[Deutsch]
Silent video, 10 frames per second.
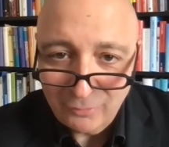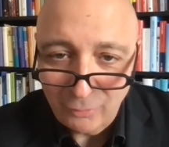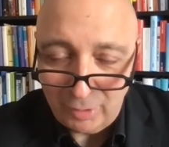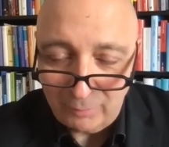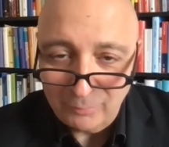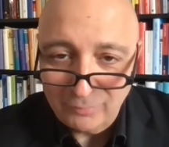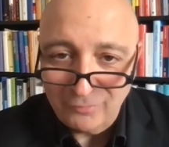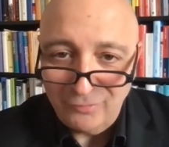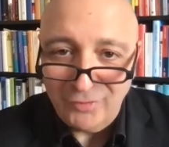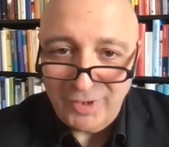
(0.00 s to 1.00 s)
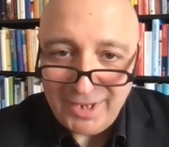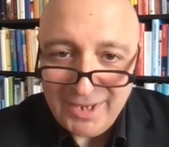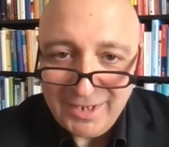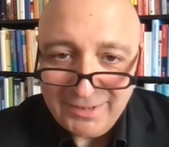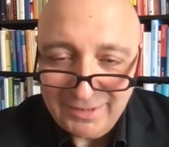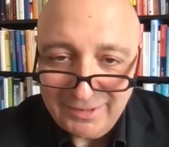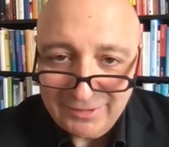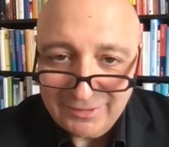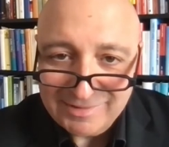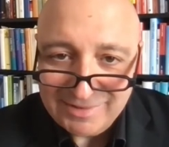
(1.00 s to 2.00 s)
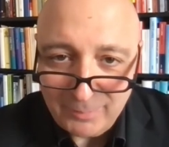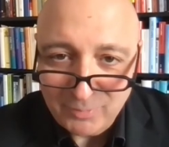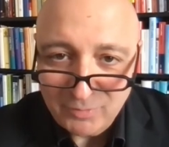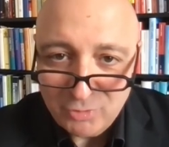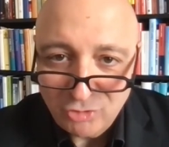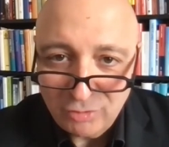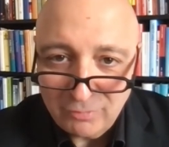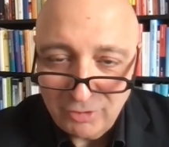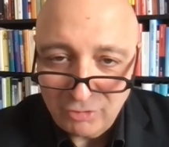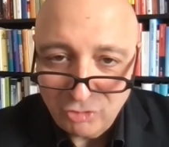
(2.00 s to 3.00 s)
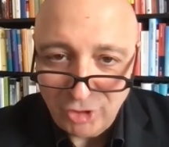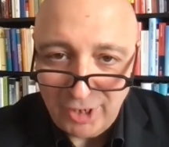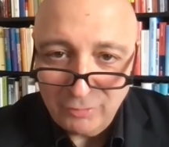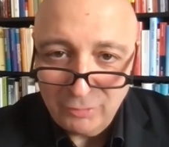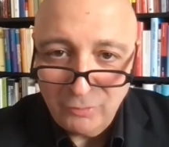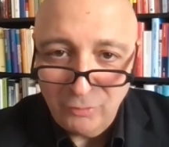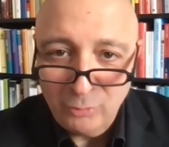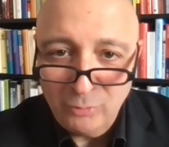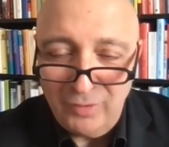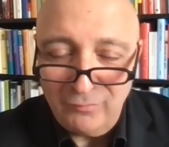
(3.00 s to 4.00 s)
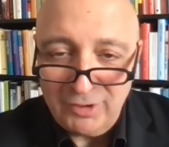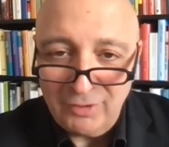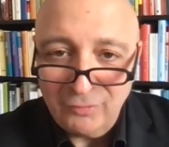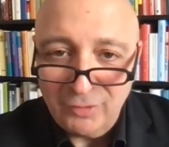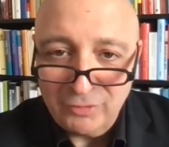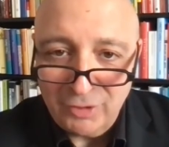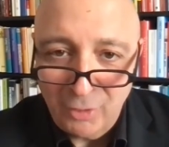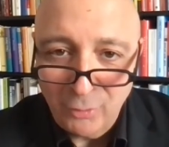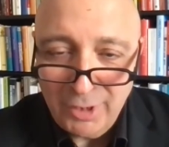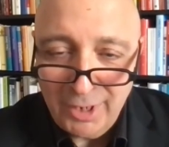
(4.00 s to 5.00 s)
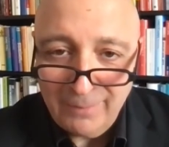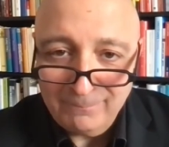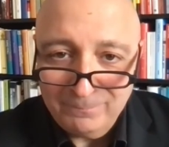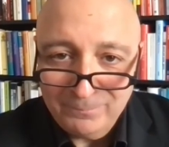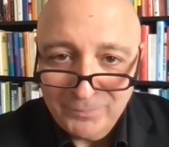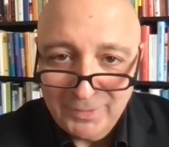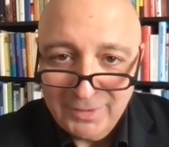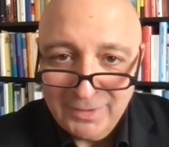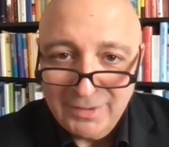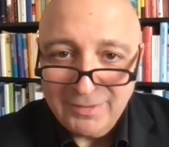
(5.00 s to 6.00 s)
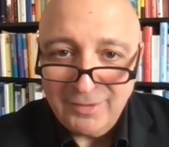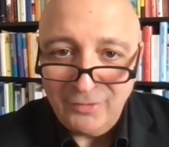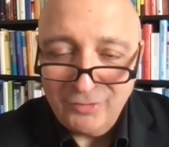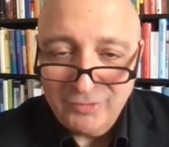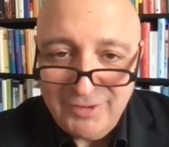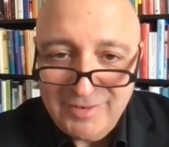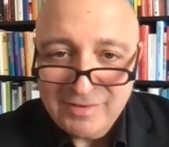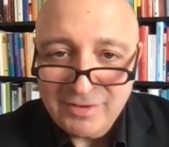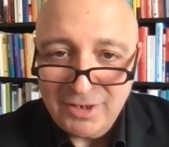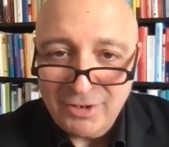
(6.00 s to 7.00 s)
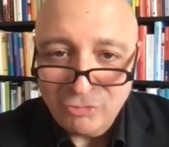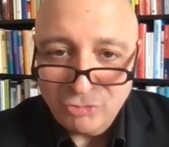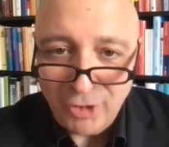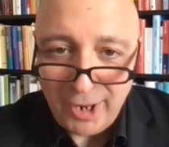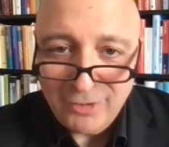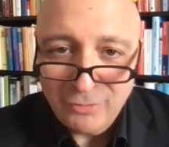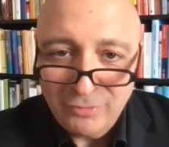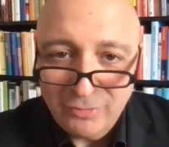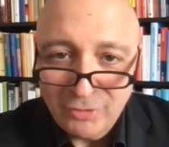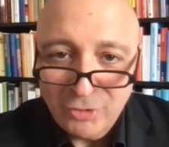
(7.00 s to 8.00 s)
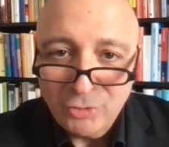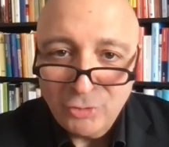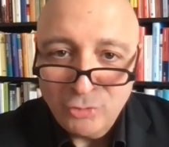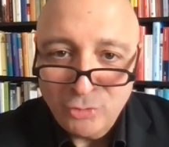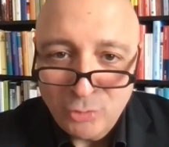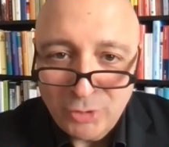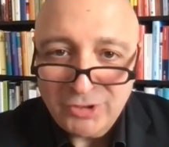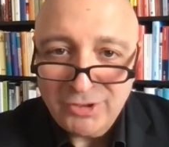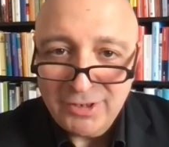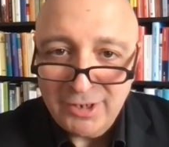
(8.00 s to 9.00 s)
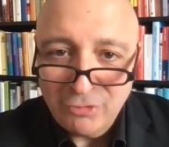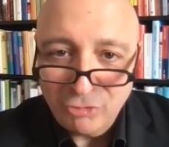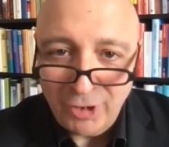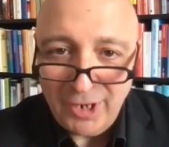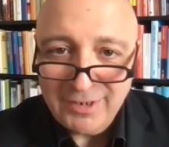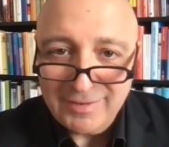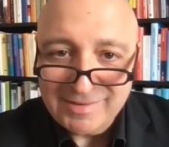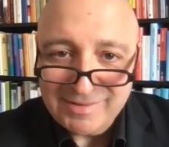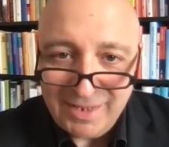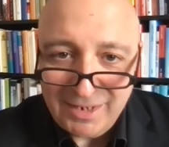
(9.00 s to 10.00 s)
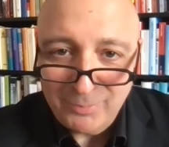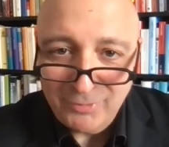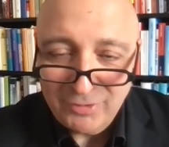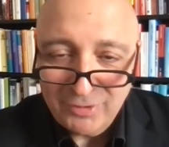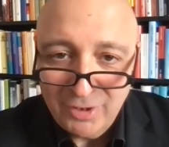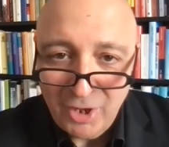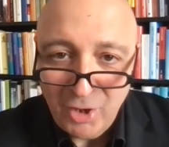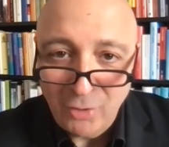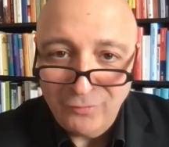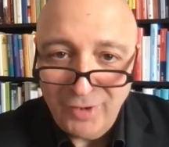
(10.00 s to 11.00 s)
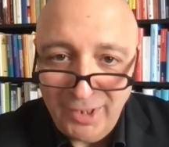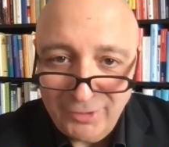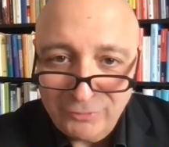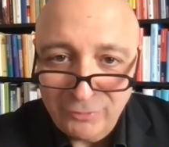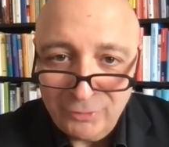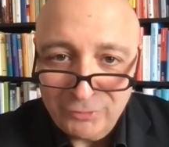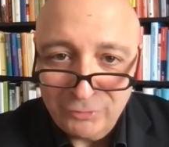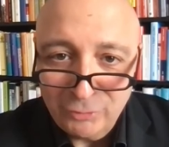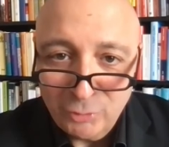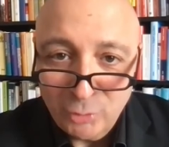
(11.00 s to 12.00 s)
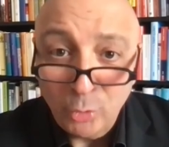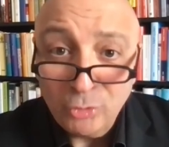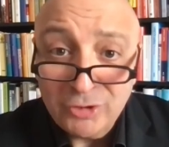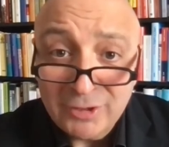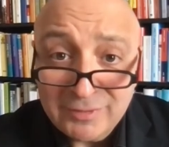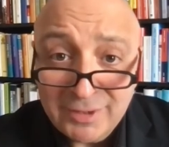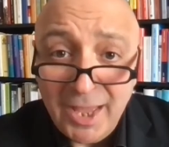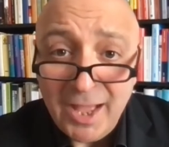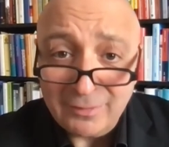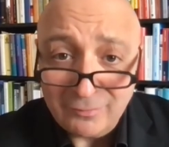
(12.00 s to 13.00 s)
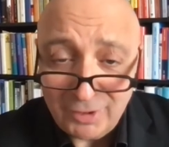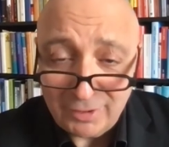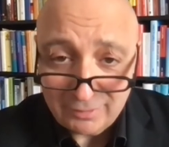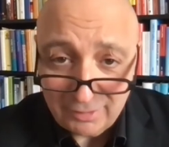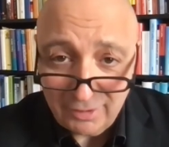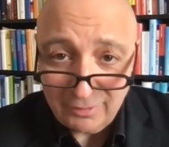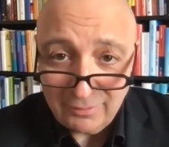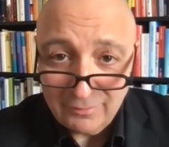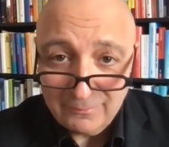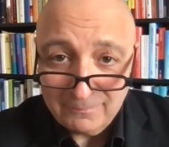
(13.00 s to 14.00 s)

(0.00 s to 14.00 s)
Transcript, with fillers: oder freiheitliche, selbstbestimmte Entscheidungen zu, wenn wir das Vertrauen haben, dass diese Entscheidung durch den Entscheider selbst auch verantwortet und getragen werden kann.